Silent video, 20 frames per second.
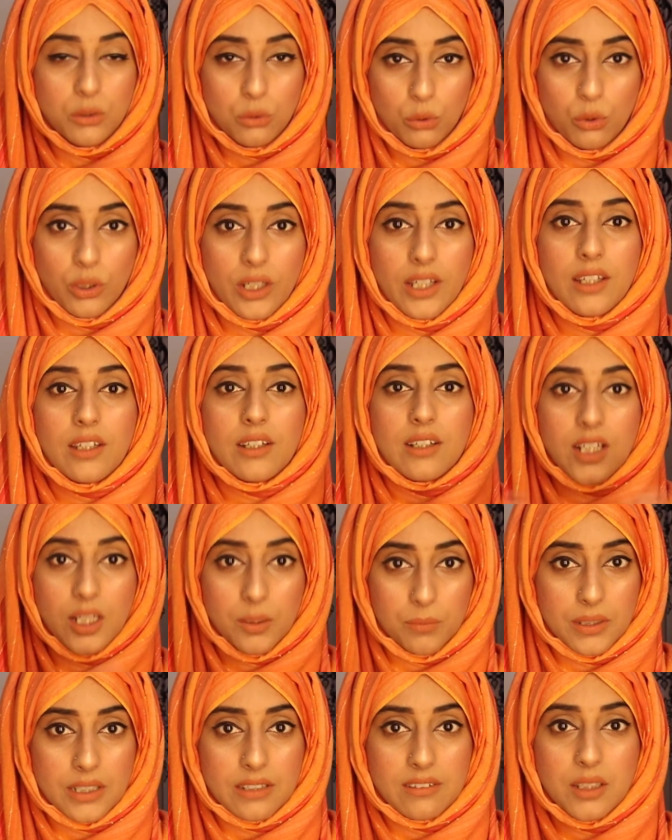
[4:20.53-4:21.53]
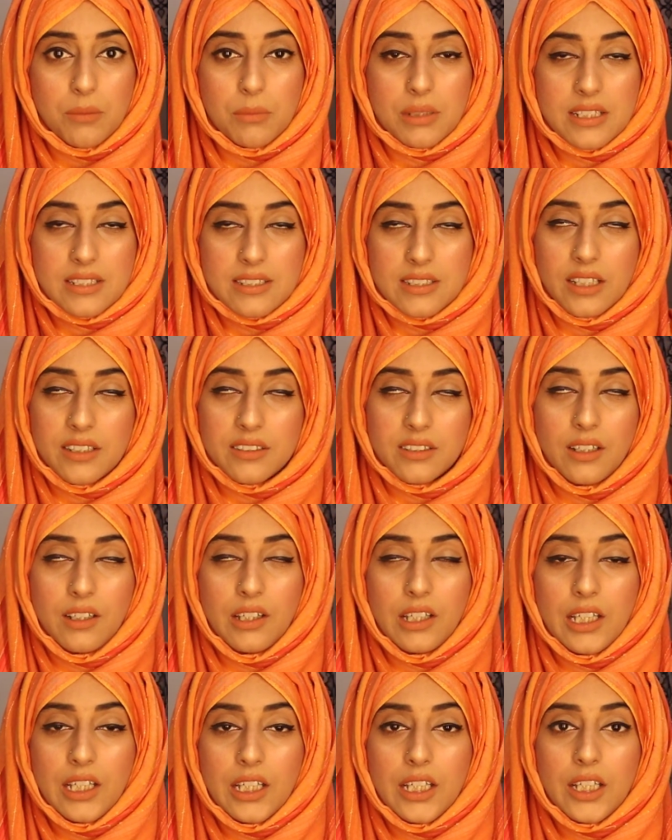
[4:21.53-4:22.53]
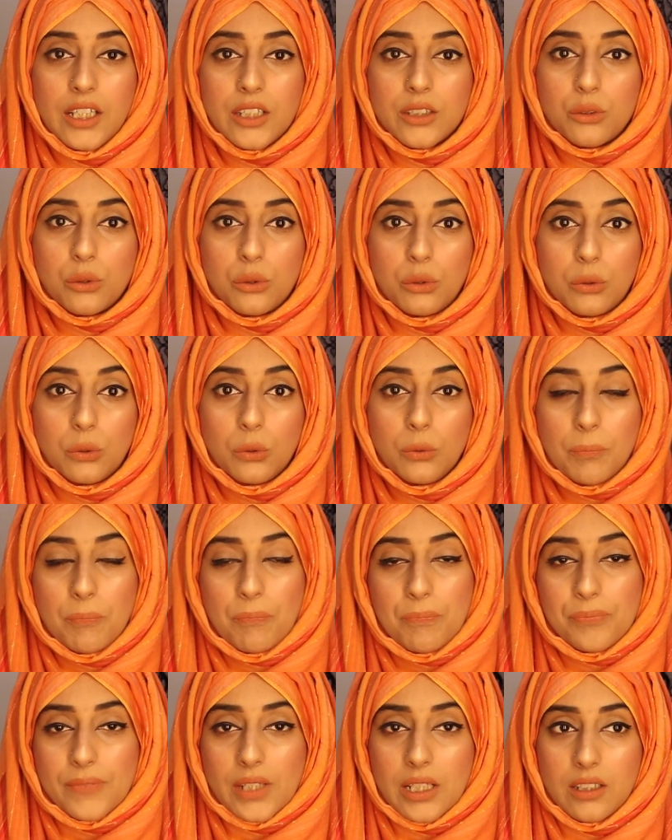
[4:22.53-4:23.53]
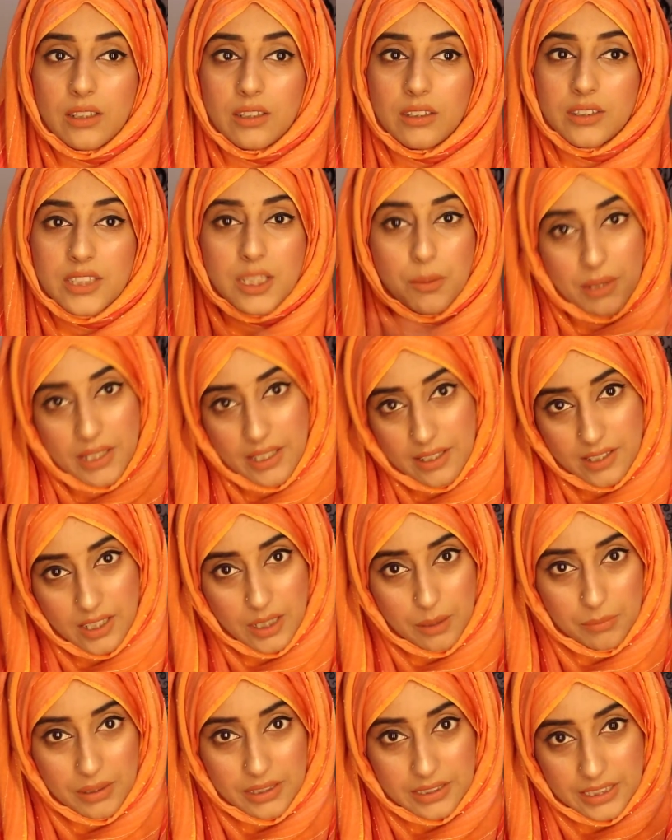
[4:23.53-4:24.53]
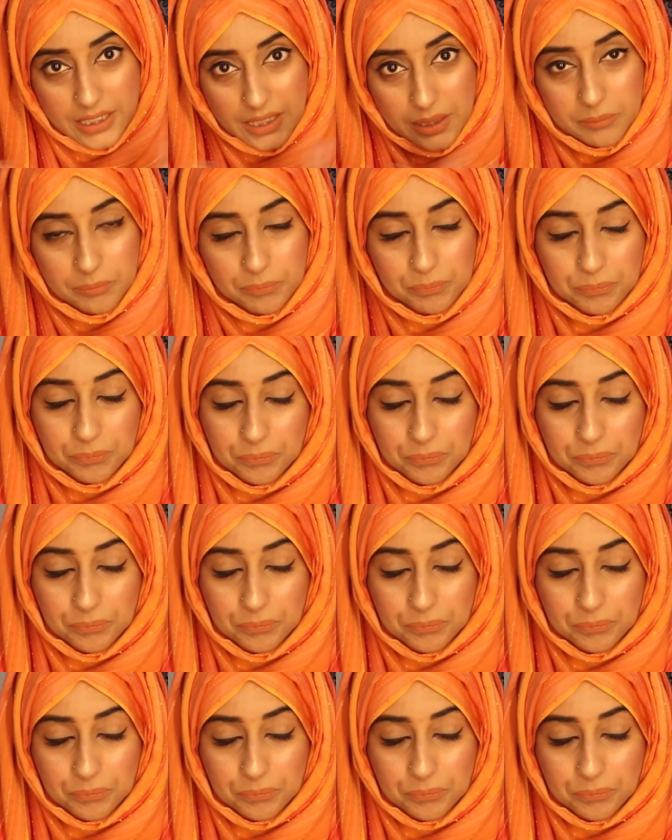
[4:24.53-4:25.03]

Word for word: लोग हैं काम करते हैं मेरे साथ तो आ, ये मेरा काम है ठीक है